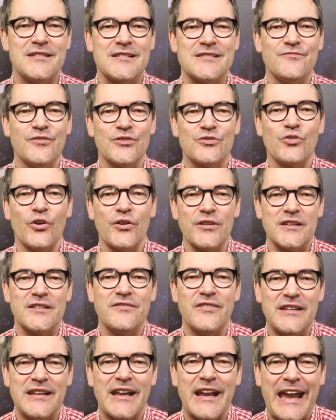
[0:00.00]
Es wird deutlich
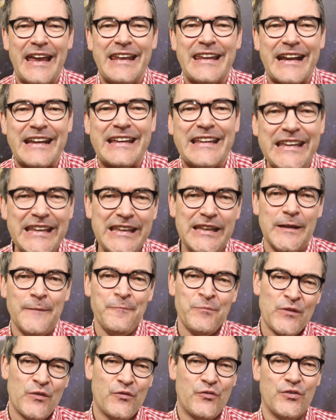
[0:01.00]
weniger Energie
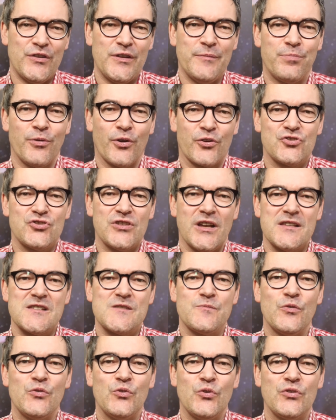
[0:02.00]
für die
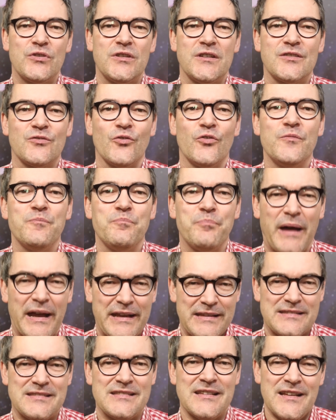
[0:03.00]
Blockchains benötigt und
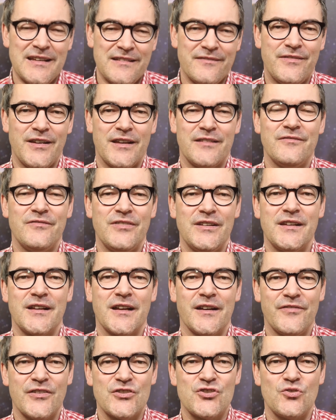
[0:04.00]
Bytes werden
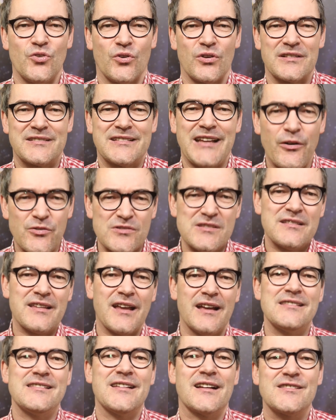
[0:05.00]
weniger verschlungen. 1000
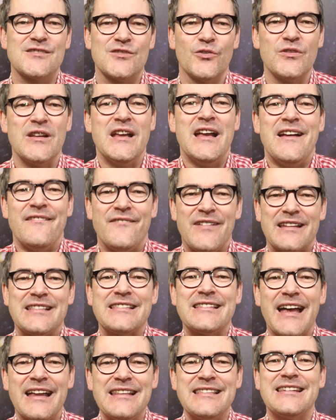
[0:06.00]
Transaktionen
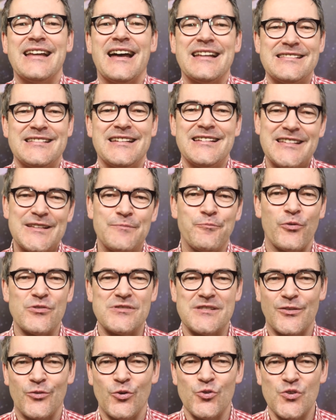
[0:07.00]
werden dann tatsächlich pro
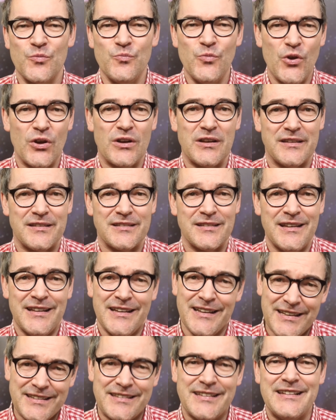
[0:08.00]
Sekunde möglich.
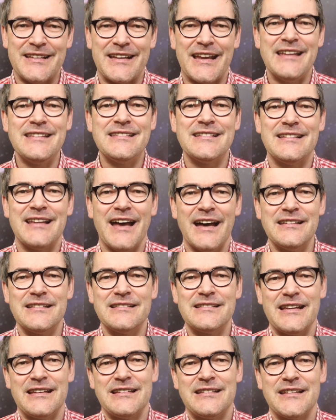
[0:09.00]
Intelligente
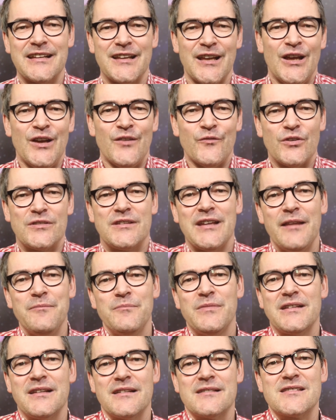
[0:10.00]
Ladetechnik wird dann
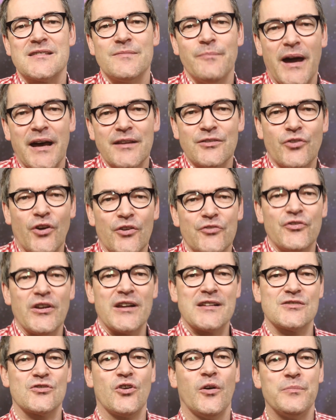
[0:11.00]
mit den Smart
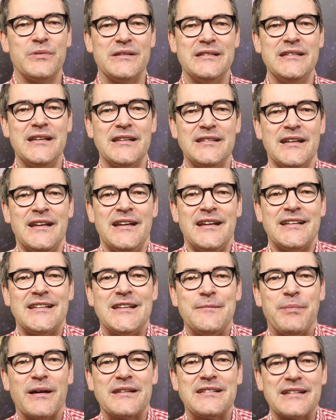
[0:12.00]
Contracts kombiniert.
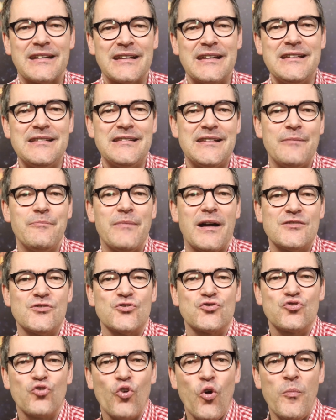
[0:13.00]
Die Batterien nehmen also
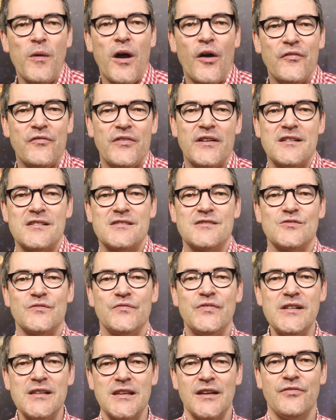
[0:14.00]
Strom auf, wenn es zu
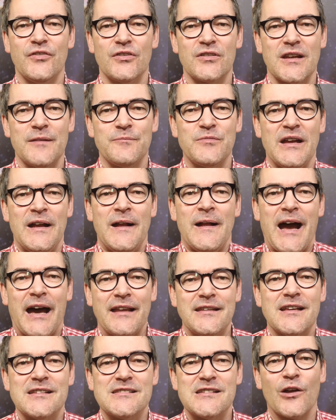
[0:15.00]
viel davon gibt.
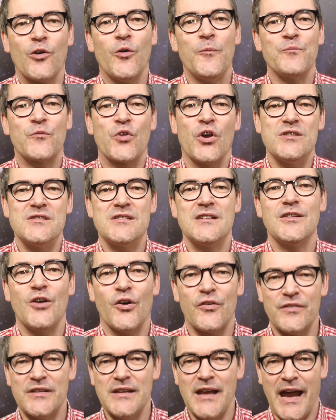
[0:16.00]
Andersherum können sie ihn
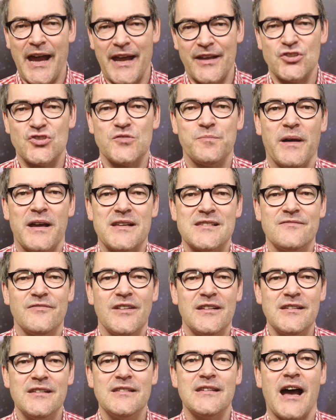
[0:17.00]
auch wieder einspeisen,
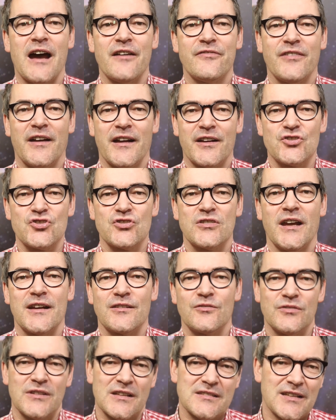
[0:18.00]
wenn die Nachfrage
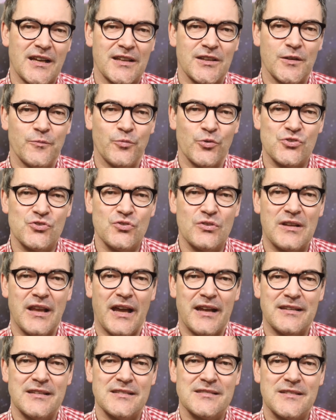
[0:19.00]
steigt und das Angebot zu
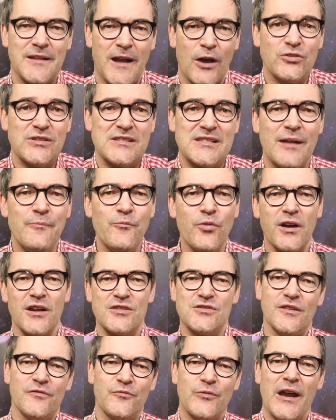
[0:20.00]
klein ist. Auch das Hamburger
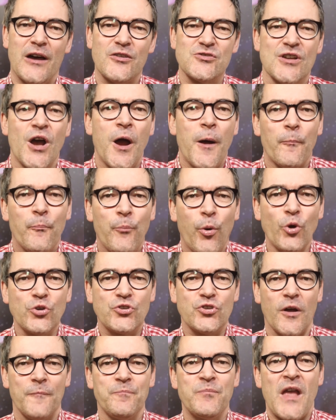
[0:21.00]
Softwarehaus Pod
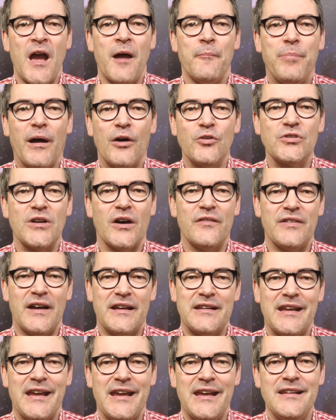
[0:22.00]
Proton baut auf
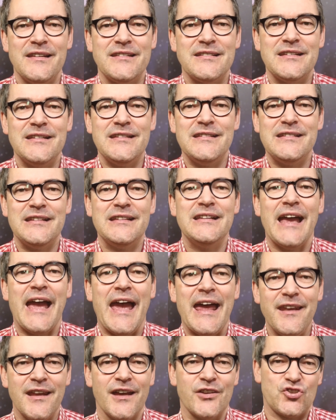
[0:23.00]
eine ähnliche Idee.
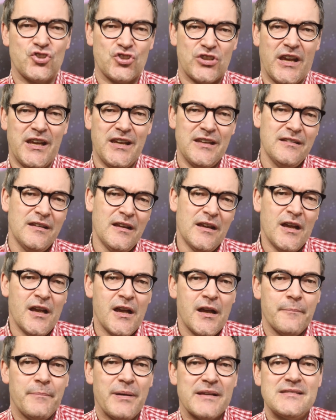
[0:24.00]
EnnerChain
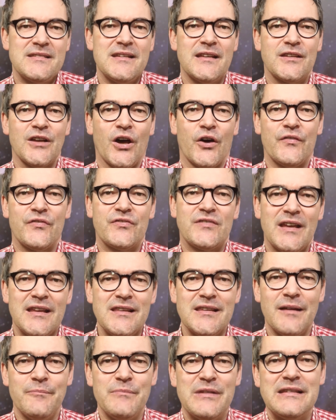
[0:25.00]
basiert auf
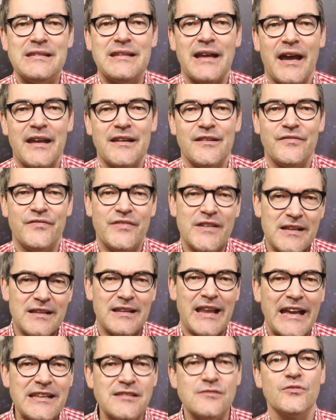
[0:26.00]
Tendermint, eine viel
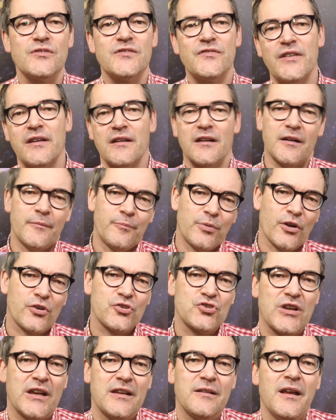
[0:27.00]
leistungsfähige
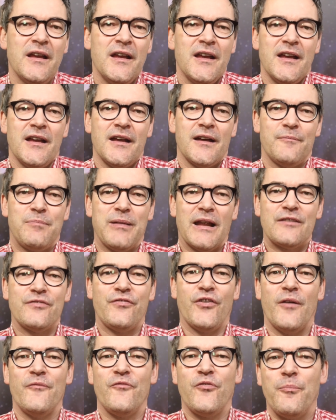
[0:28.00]
Blockchain,
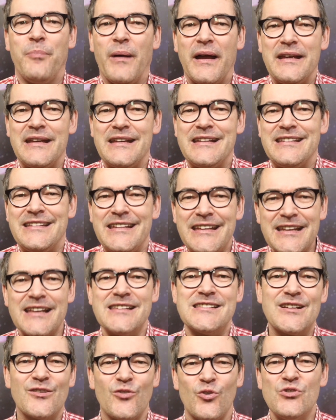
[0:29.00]
Plattform, wobei in jeder
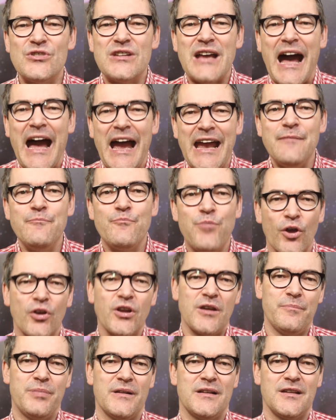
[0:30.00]
Sekunde ein Block
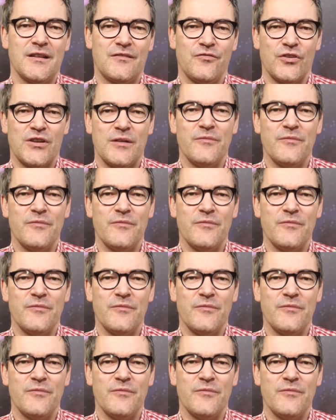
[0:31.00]
gebildet wird.